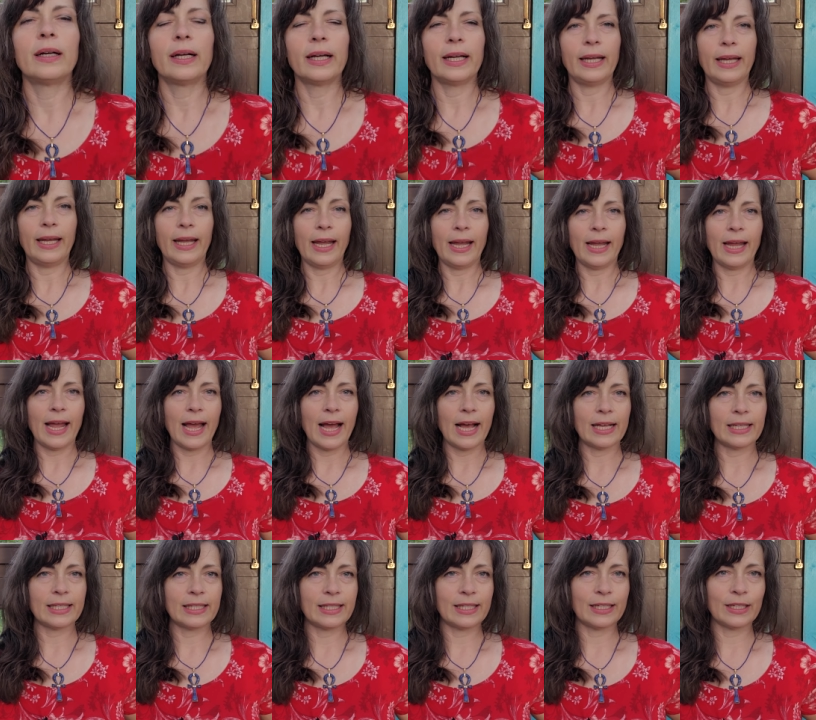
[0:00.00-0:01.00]
Okay,
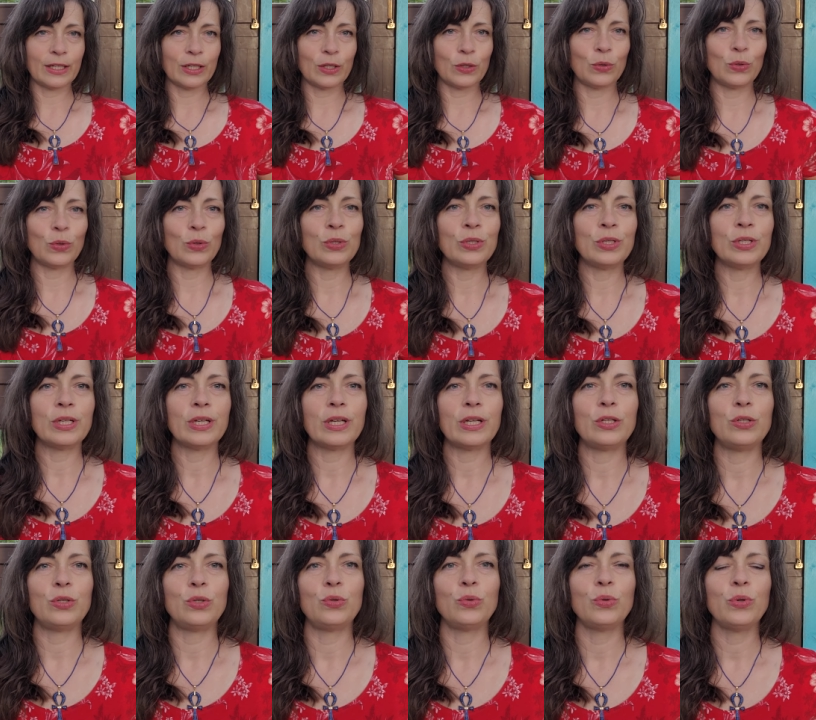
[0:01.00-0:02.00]
erste Runde
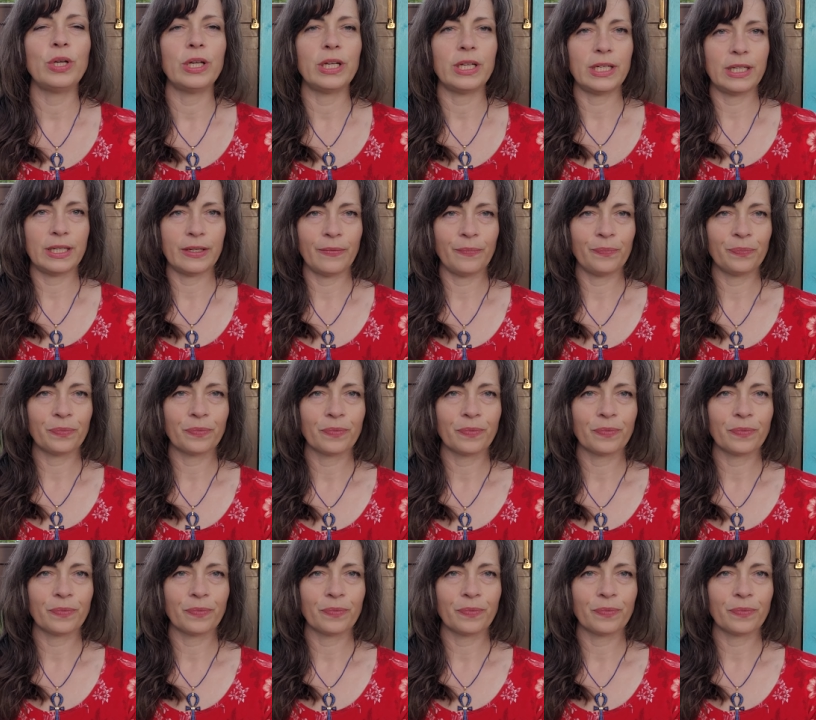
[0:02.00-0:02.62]
durch.